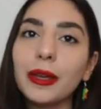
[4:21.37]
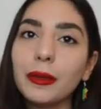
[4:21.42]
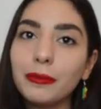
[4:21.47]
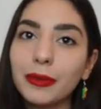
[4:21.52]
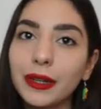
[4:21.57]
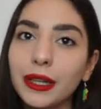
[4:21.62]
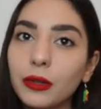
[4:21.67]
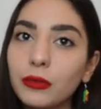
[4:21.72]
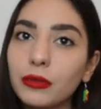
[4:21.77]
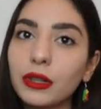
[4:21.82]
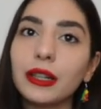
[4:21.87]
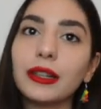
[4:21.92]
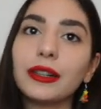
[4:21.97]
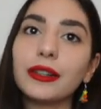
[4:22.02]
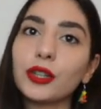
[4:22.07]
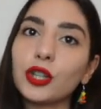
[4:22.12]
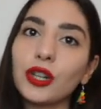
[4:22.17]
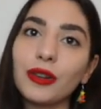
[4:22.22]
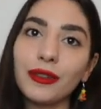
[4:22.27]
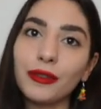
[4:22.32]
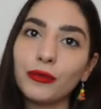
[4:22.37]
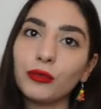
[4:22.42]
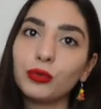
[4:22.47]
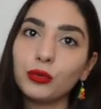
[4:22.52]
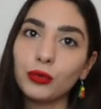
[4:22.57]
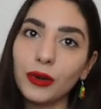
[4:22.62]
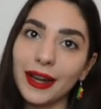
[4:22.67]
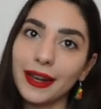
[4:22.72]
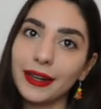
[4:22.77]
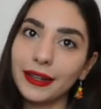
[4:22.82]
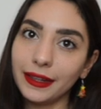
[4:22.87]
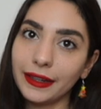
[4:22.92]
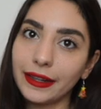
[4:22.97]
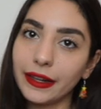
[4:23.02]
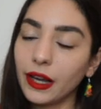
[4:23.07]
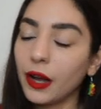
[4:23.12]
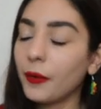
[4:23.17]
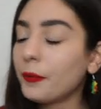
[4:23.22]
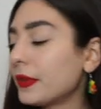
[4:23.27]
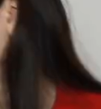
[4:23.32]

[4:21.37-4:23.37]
i prequel, avevo due anni, raga.